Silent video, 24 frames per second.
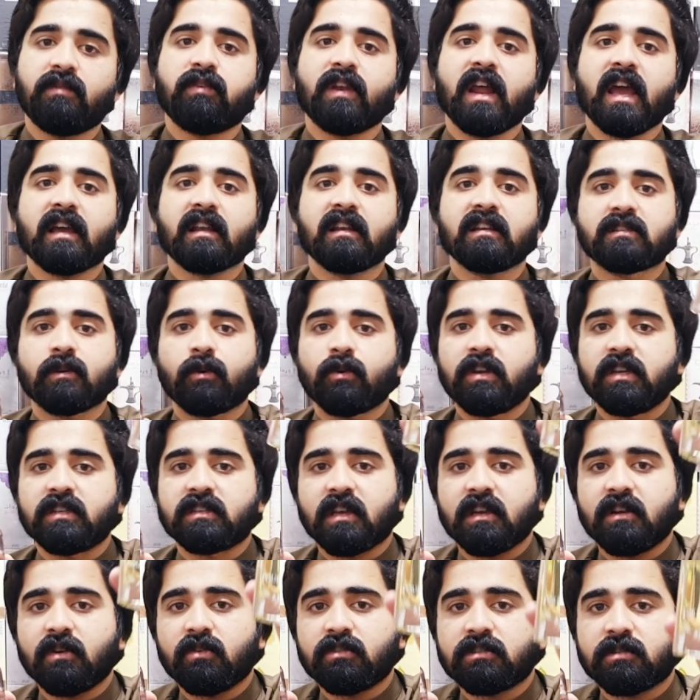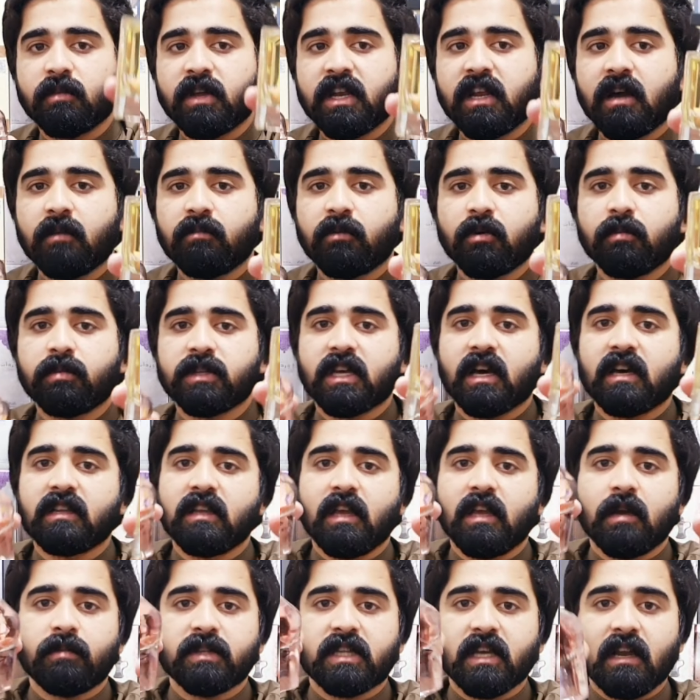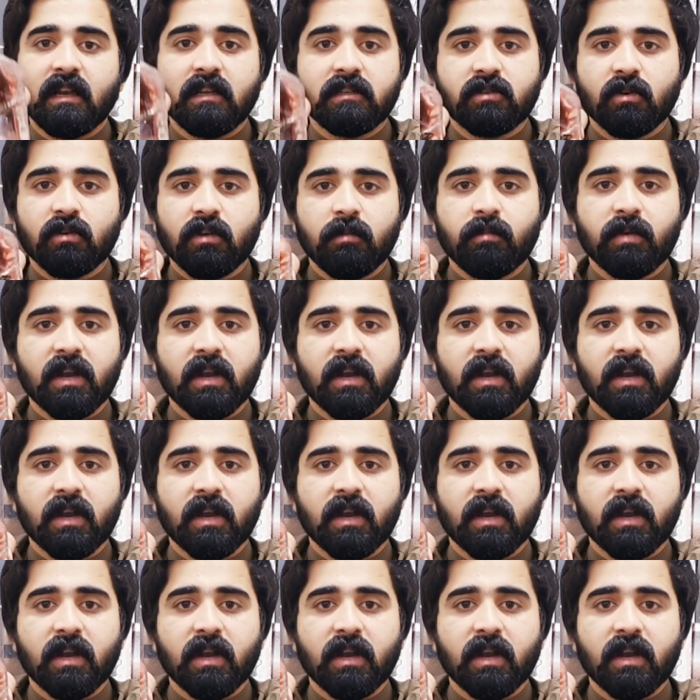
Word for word: फ्रेगनेस और इसके नोट्स मैंने आपको बता दिया बतालीस सौ की